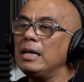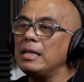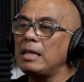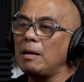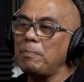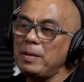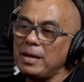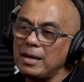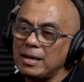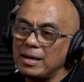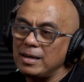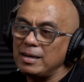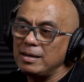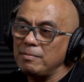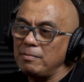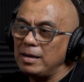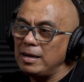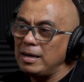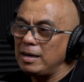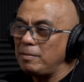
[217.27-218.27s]
Tapi
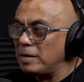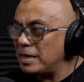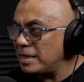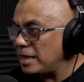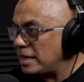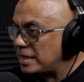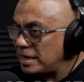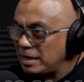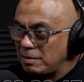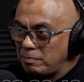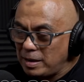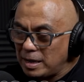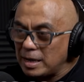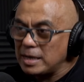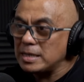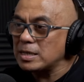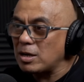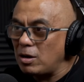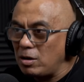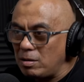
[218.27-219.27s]
Ya kita jadi
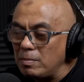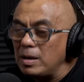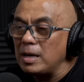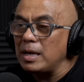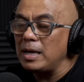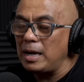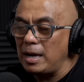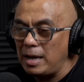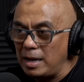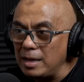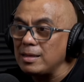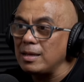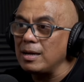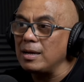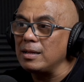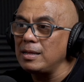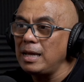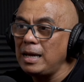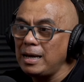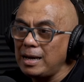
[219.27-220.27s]
miris kalau melihat
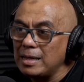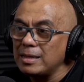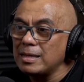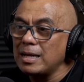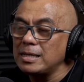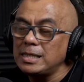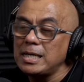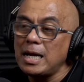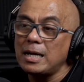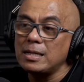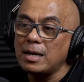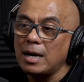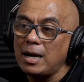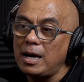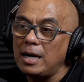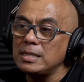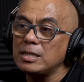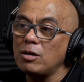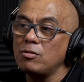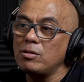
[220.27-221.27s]
ya tingkat
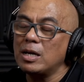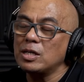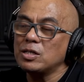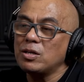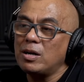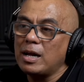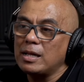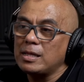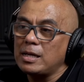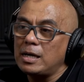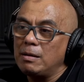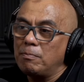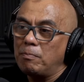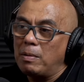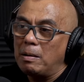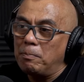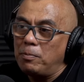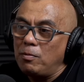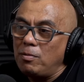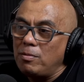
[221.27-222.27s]
kesejahteraan saudara-saudara kita di
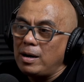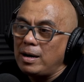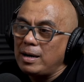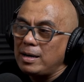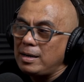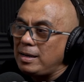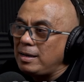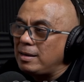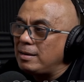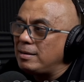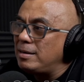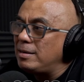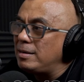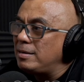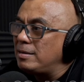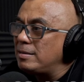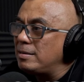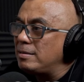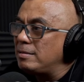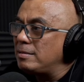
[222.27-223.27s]
Papua ini
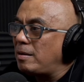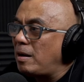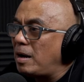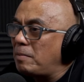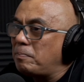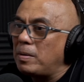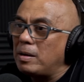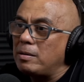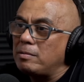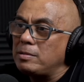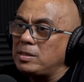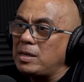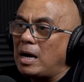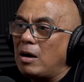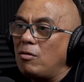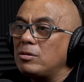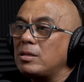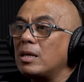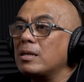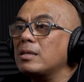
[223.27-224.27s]
eh, apa
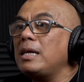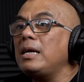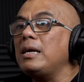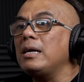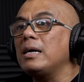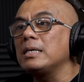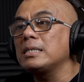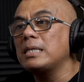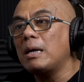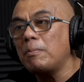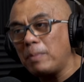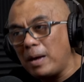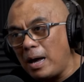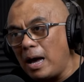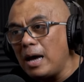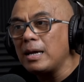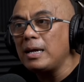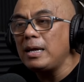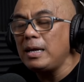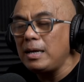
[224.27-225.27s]
jauh tertinggal sampai
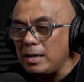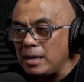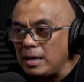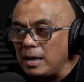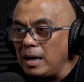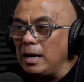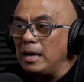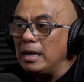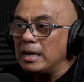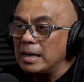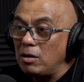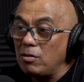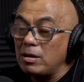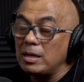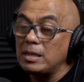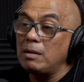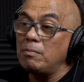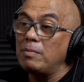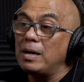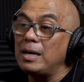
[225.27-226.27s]
hari ini. Kalau
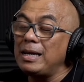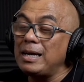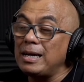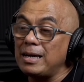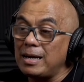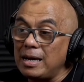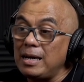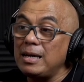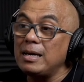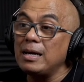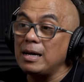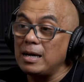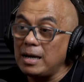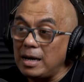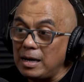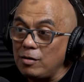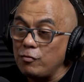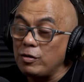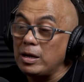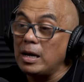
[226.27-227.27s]
kita bandingkan
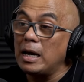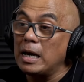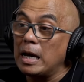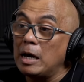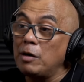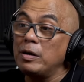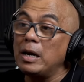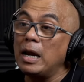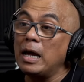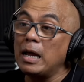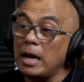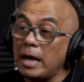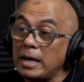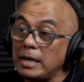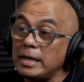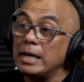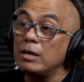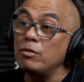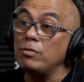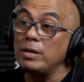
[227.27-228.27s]
dengan wilayah-wilayah
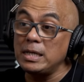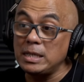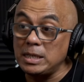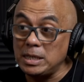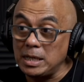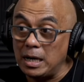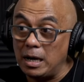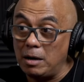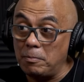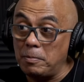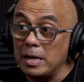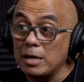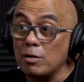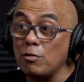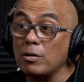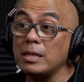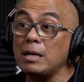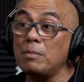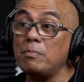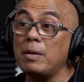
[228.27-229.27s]
lain di Indonesia, apalagi
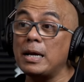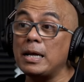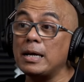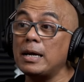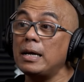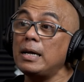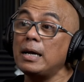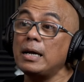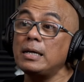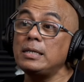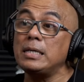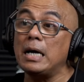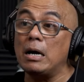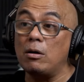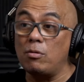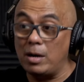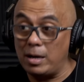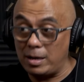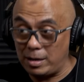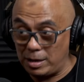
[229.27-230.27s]
kalau kita bandingkan dengan
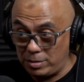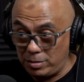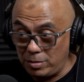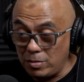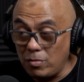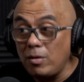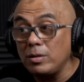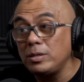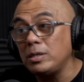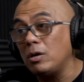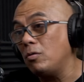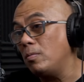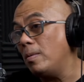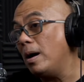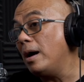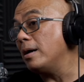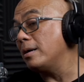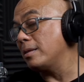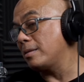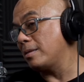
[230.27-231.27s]
Jawa gitu ya, wah jauh
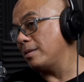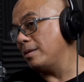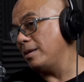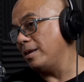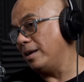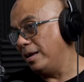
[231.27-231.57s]
banget.